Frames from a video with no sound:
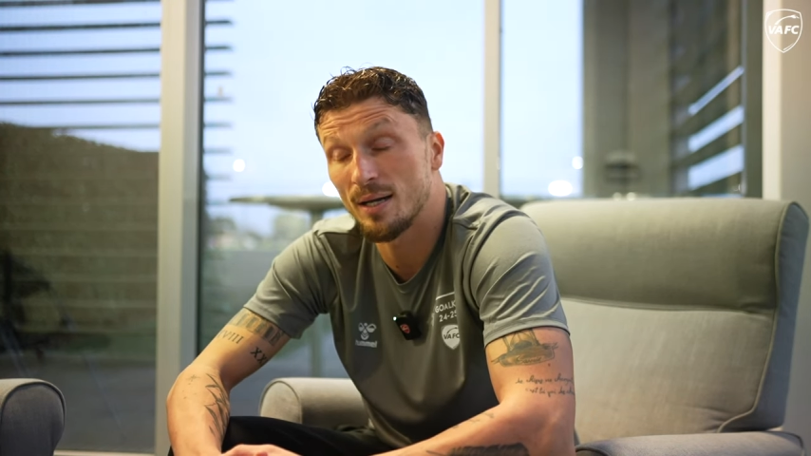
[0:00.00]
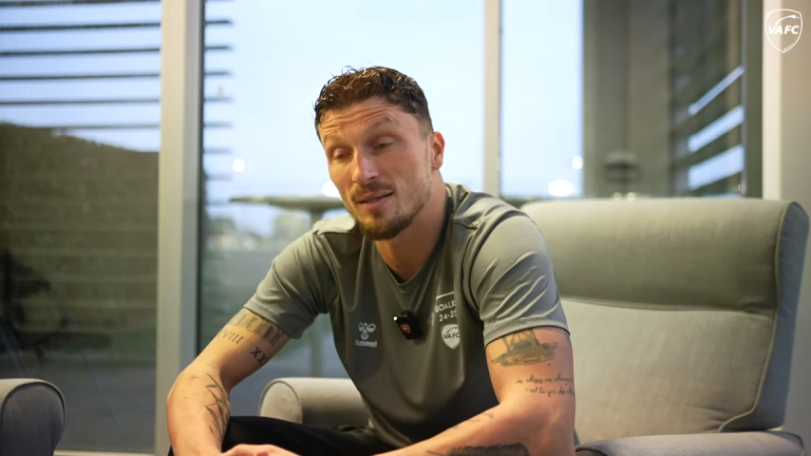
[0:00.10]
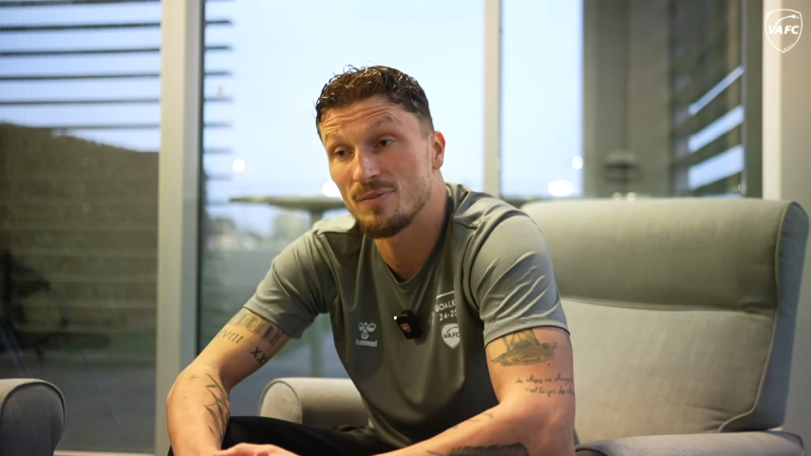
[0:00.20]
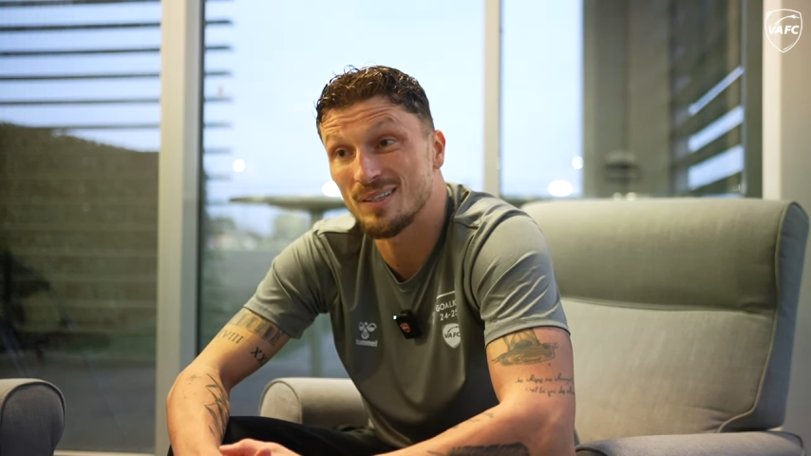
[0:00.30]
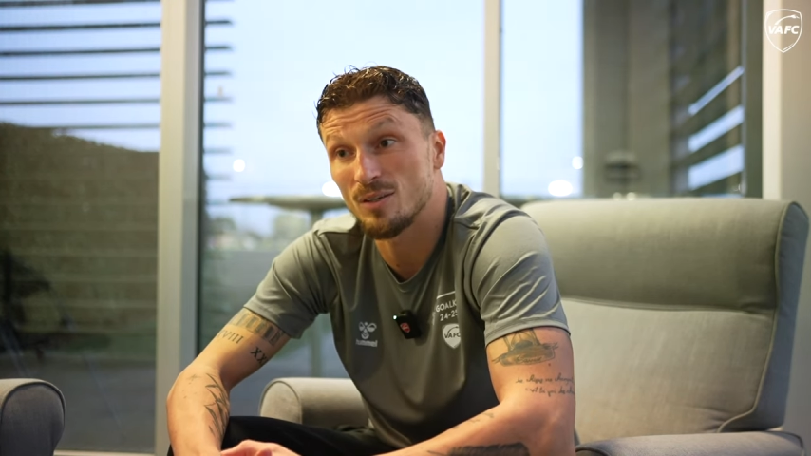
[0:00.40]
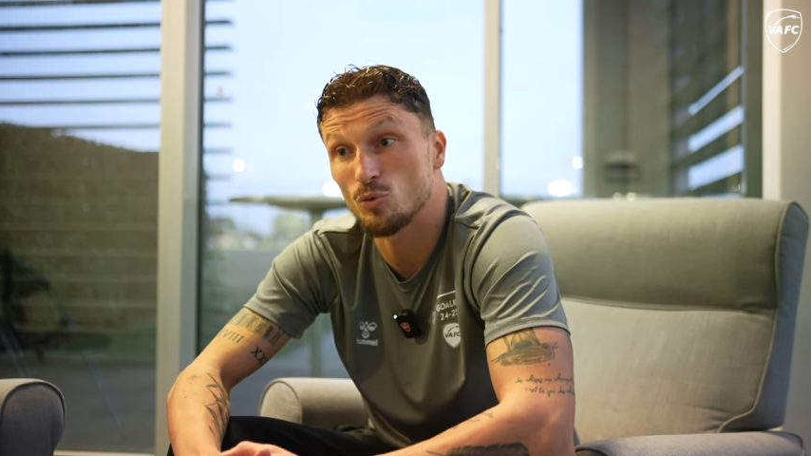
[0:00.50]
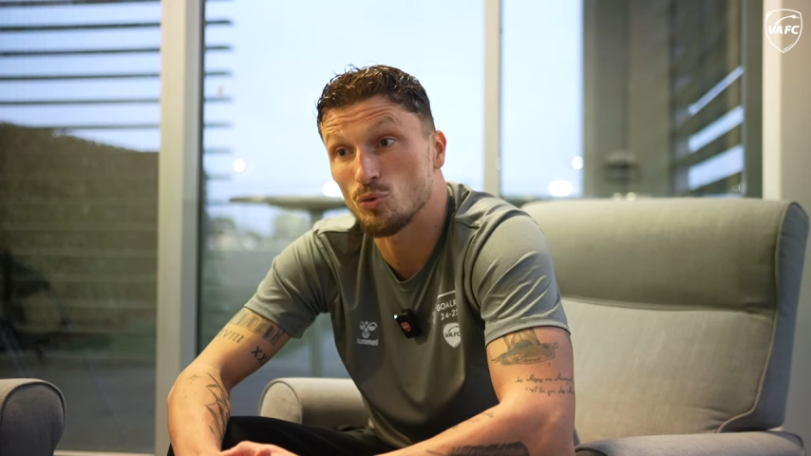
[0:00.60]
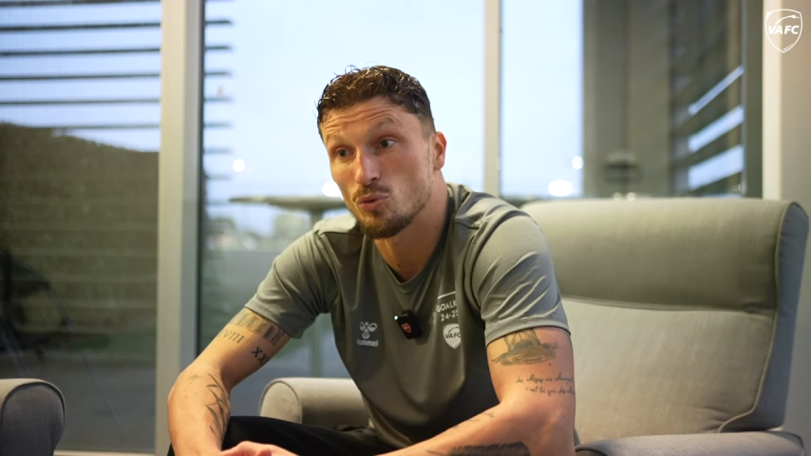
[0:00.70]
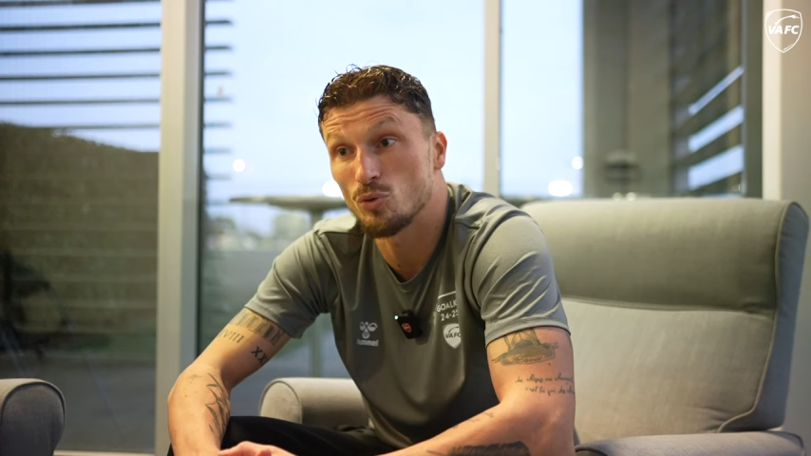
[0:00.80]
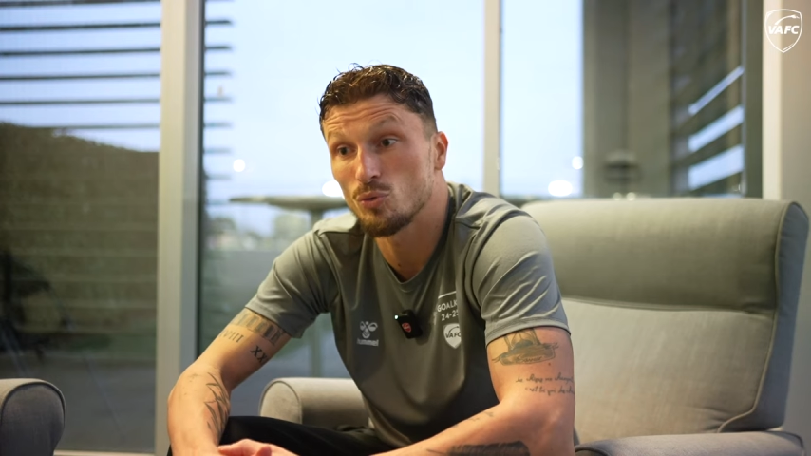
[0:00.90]
la défaite à
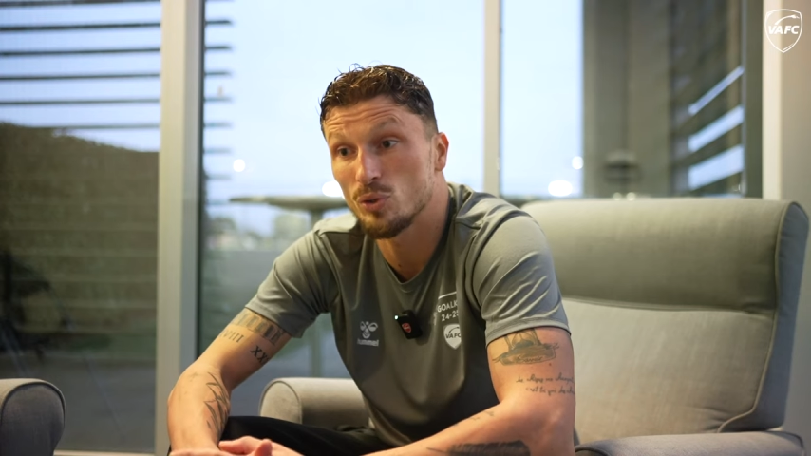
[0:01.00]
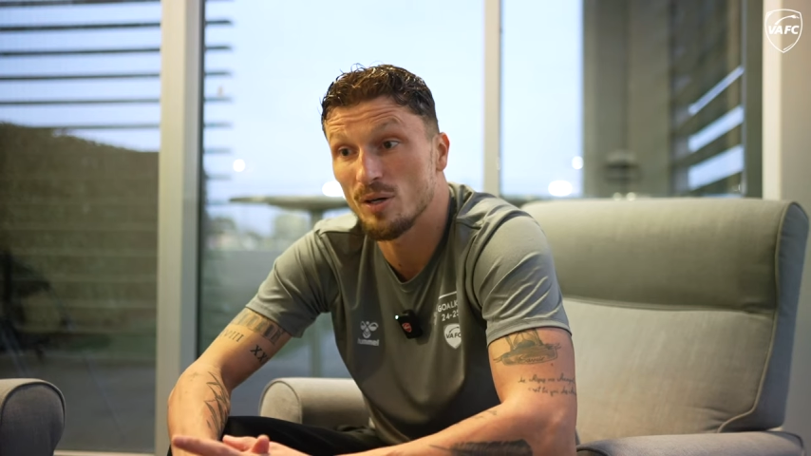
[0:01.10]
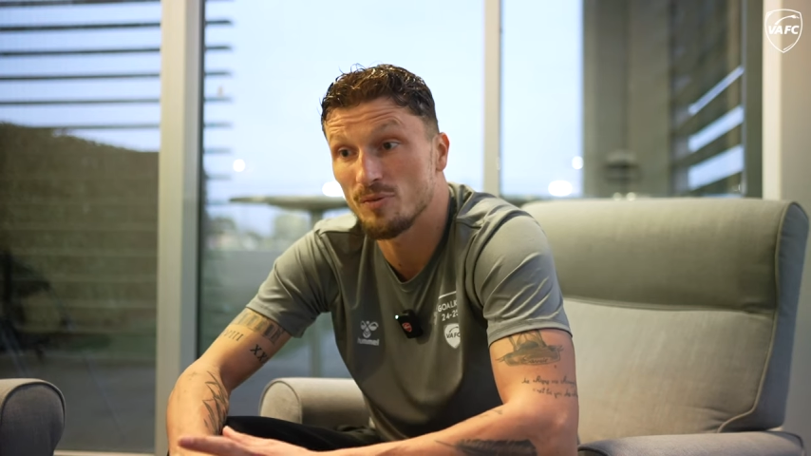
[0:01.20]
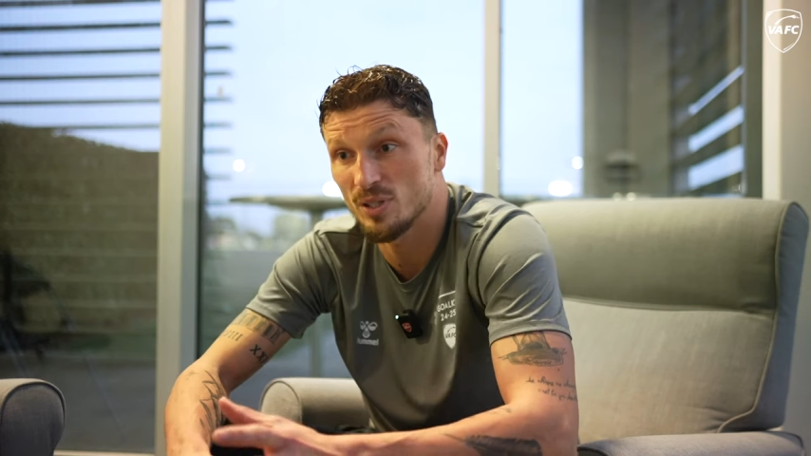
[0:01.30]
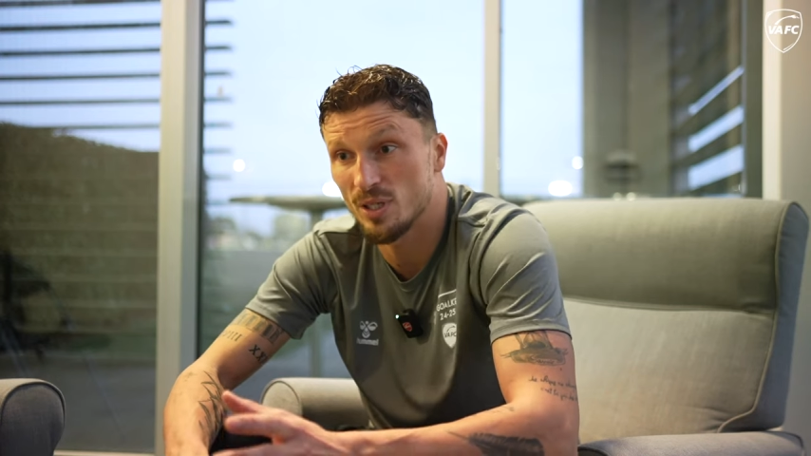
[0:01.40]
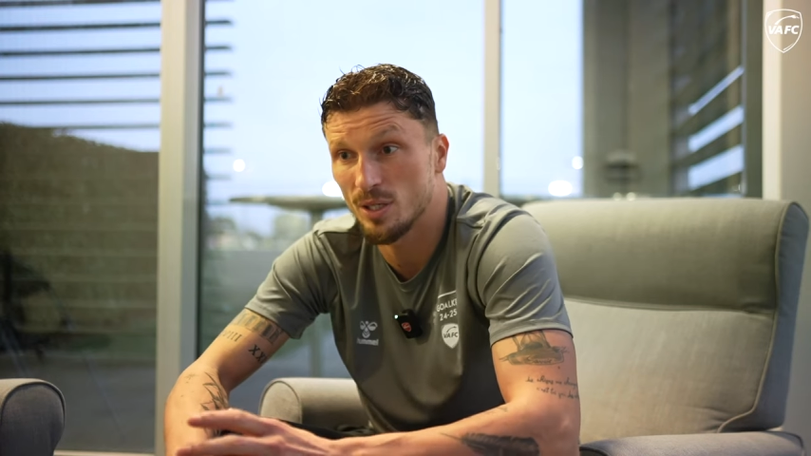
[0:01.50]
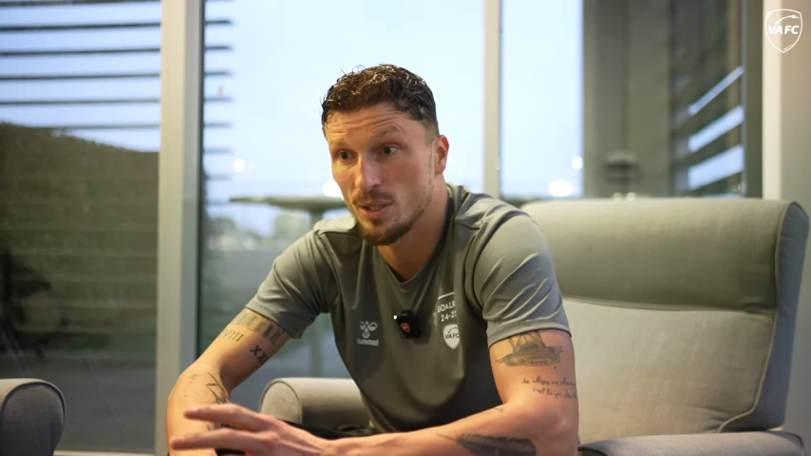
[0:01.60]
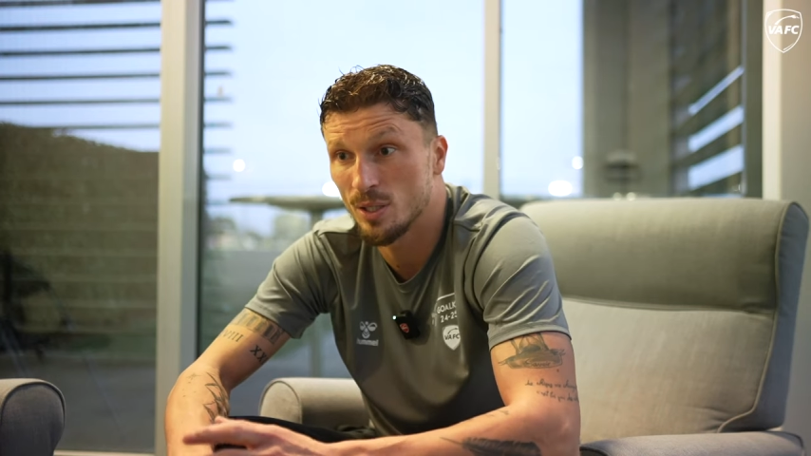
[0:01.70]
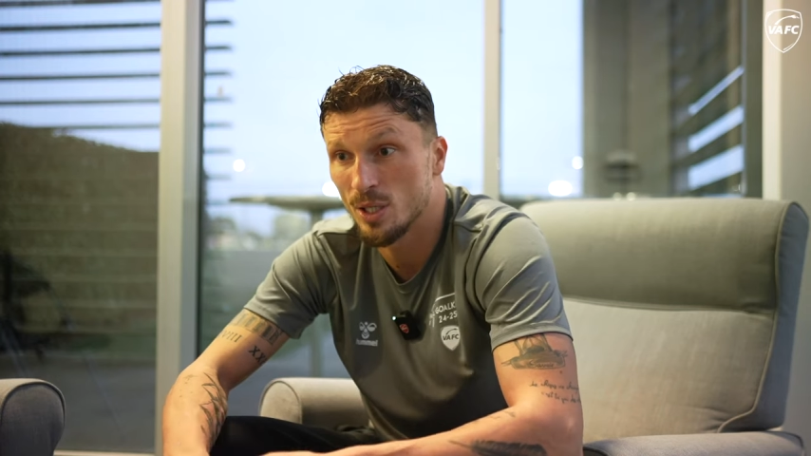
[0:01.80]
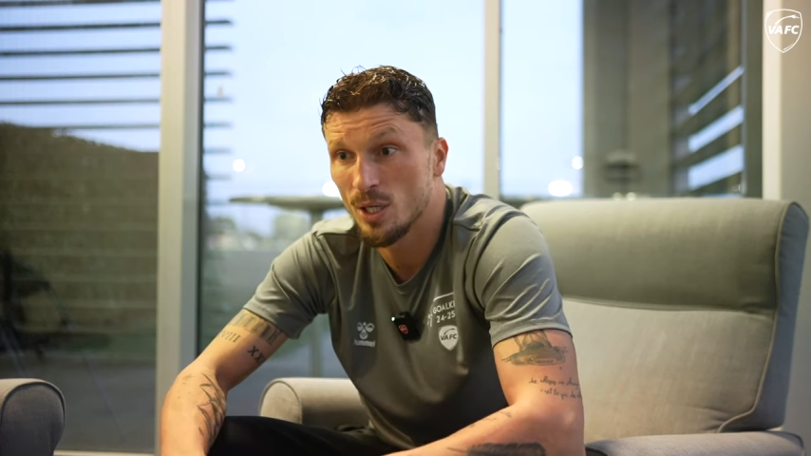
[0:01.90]
Sochaux où il y avait un